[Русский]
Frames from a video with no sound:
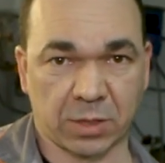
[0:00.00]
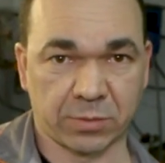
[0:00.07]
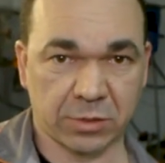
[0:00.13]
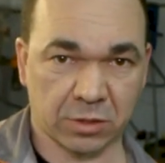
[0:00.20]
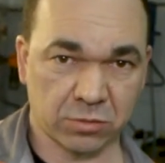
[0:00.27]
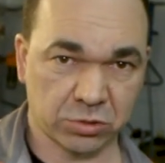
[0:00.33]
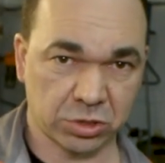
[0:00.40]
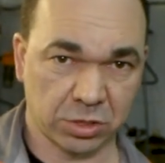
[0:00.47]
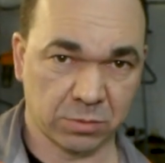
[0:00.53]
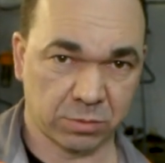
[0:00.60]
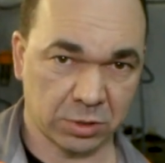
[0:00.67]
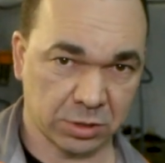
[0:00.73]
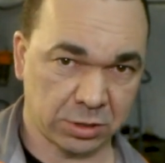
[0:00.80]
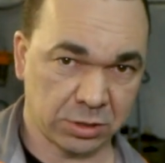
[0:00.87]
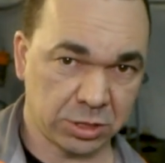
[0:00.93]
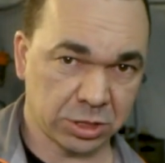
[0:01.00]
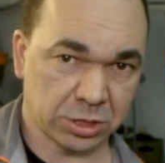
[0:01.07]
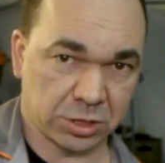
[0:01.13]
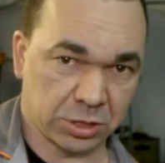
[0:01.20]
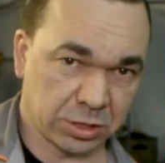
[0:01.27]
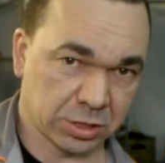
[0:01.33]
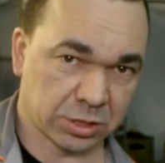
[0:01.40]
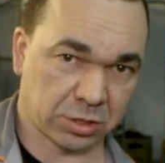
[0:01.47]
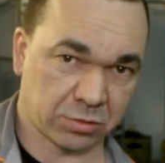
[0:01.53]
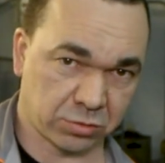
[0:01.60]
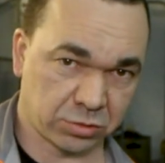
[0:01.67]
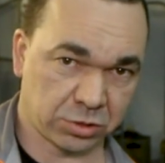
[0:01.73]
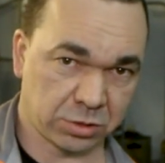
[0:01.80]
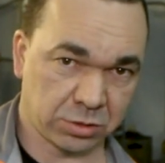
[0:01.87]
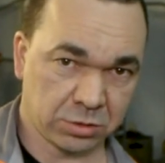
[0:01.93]
обнаружили, был нижний не
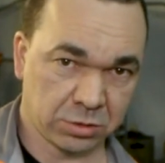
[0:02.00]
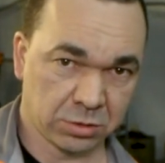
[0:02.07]
закручен.